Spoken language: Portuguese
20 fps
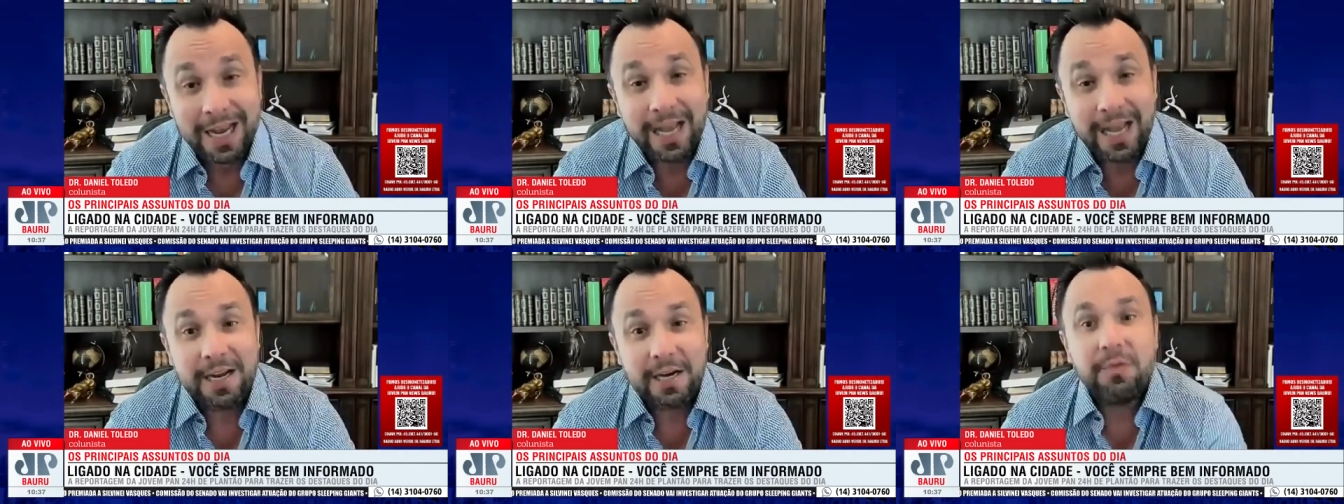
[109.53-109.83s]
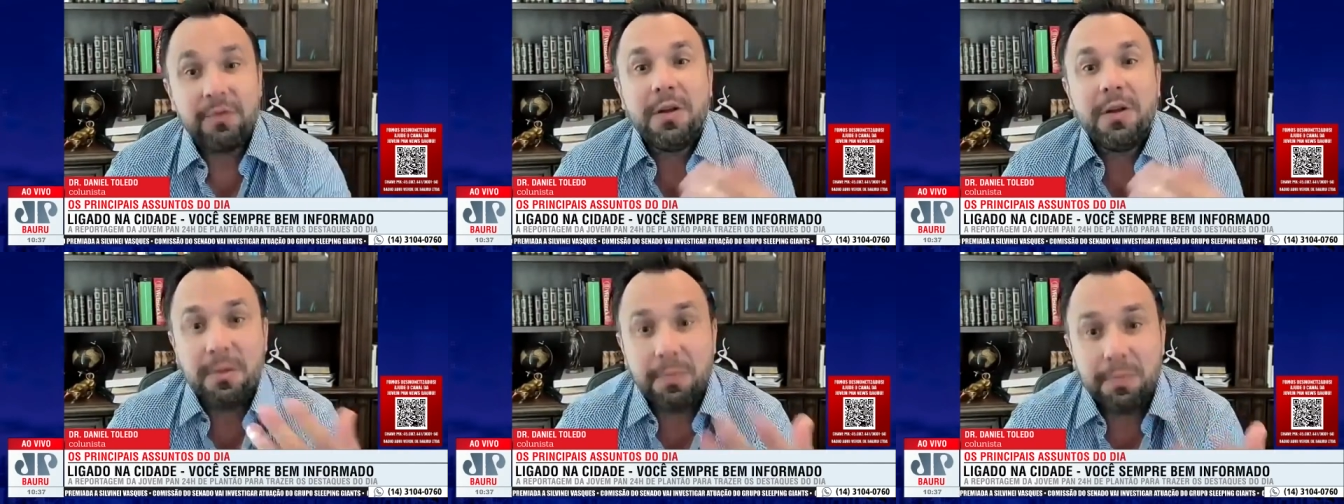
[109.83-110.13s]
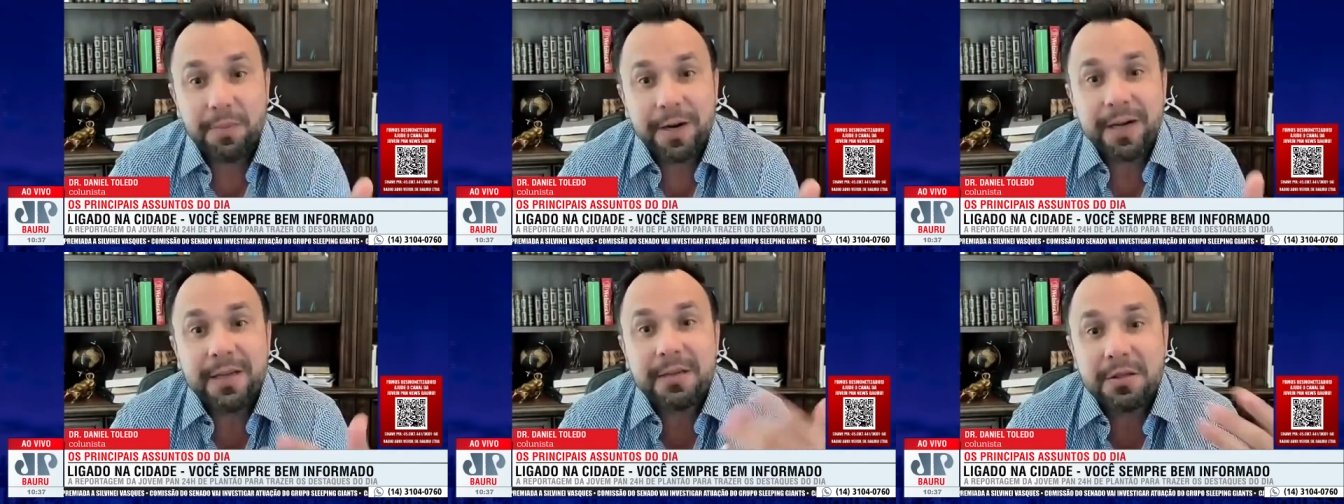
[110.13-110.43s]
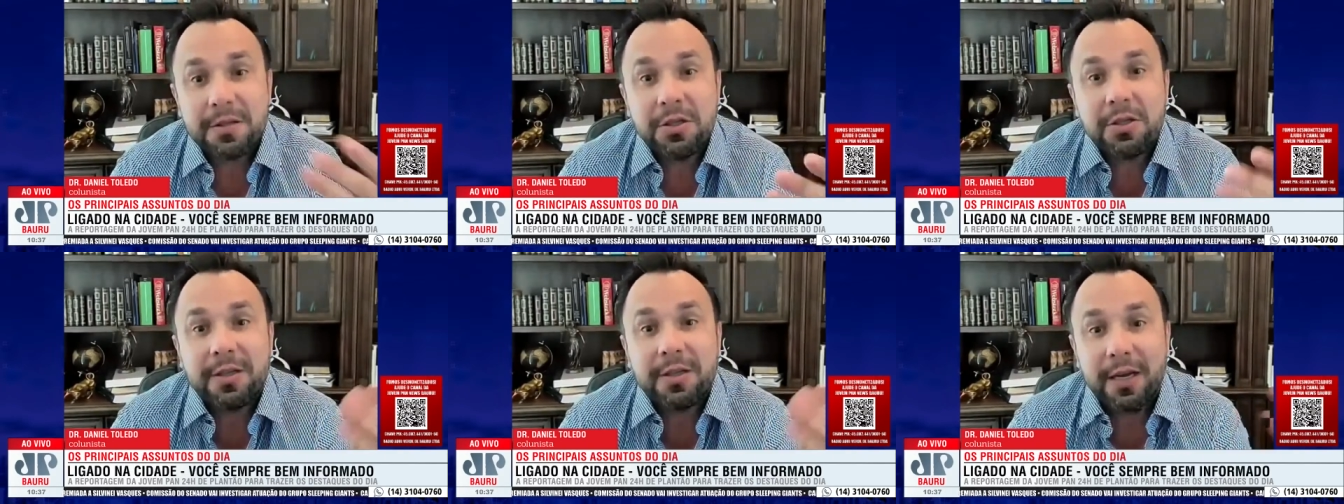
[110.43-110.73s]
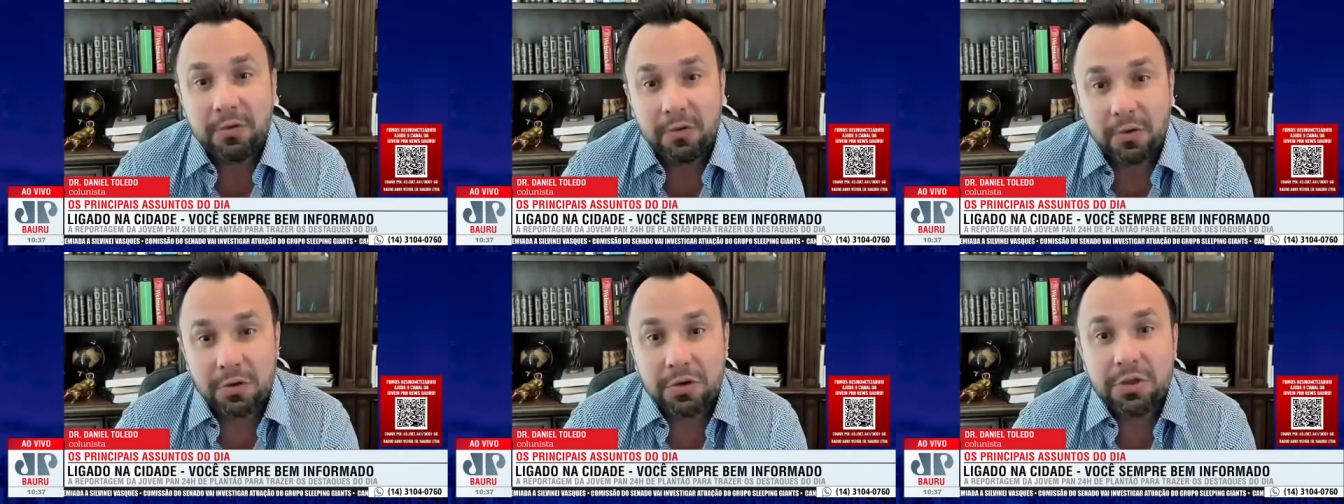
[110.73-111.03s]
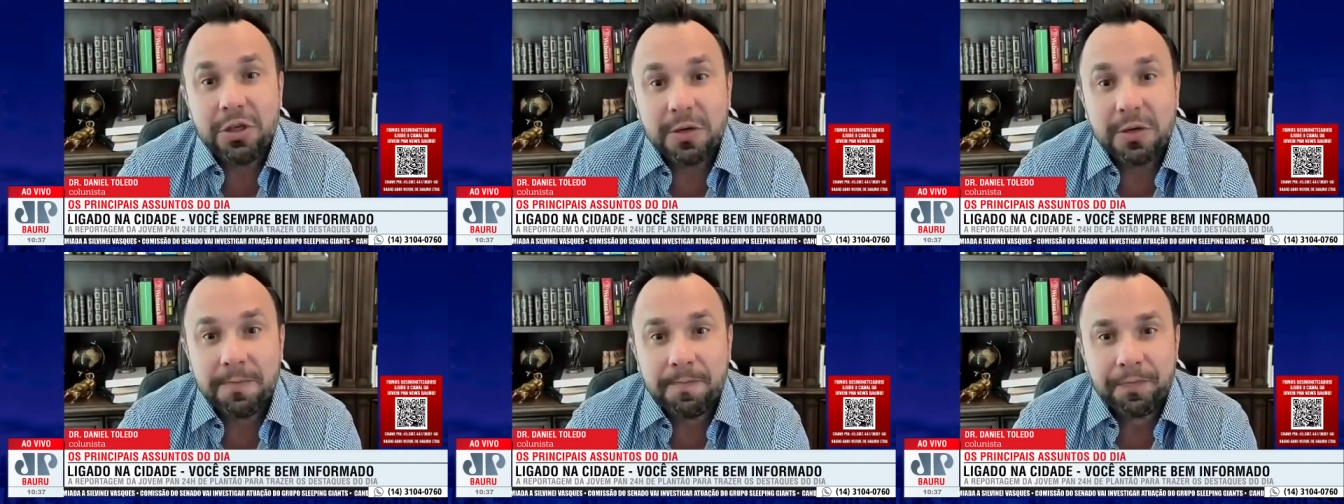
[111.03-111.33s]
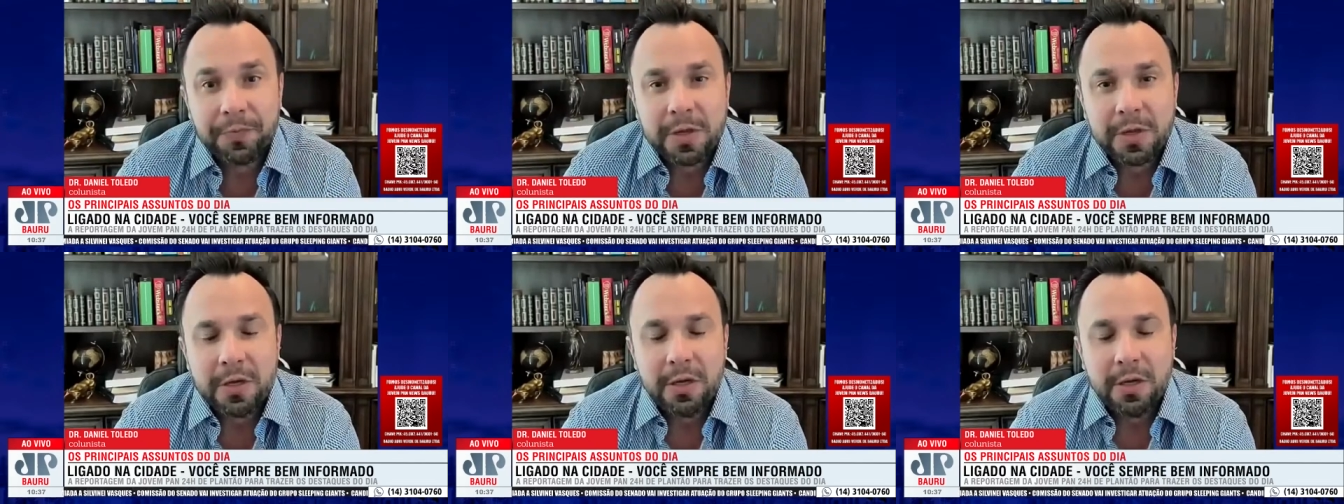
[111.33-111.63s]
eram em empresas de tecnologia.